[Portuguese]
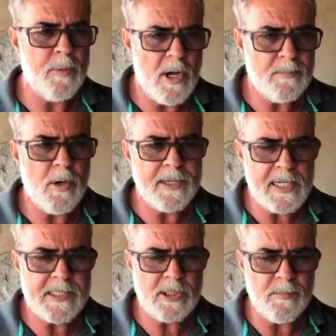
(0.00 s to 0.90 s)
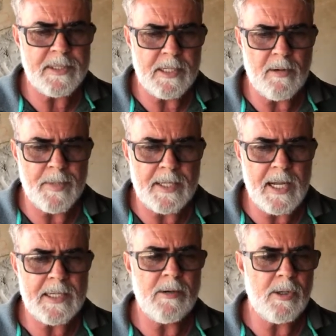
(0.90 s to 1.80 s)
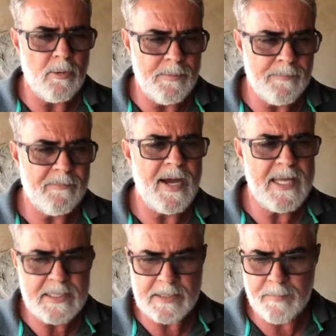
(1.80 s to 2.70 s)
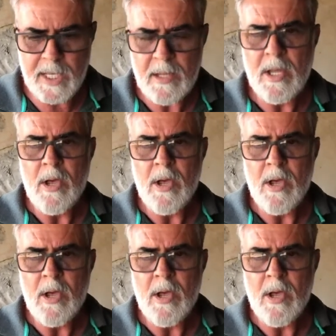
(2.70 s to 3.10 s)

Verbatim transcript: Pode, pode trazer seu material para cá, quem é que eu vi vai receber.